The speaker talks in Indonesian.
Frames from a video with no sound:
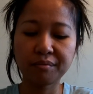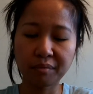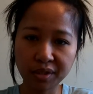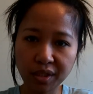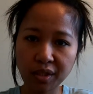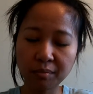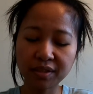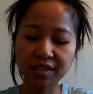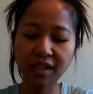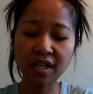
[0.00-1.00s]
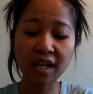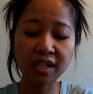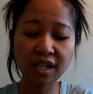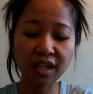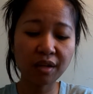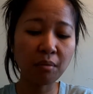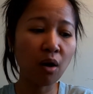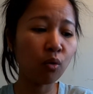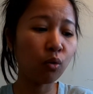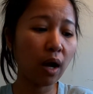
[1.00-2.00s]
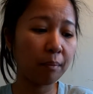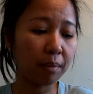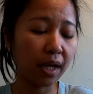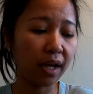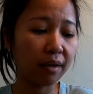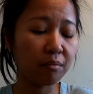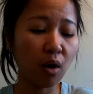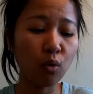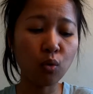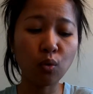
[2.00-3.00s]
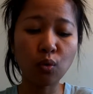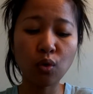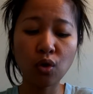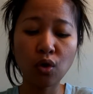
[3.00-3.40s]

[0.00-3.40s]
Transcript: masih masih sadar diri mau apa ya mau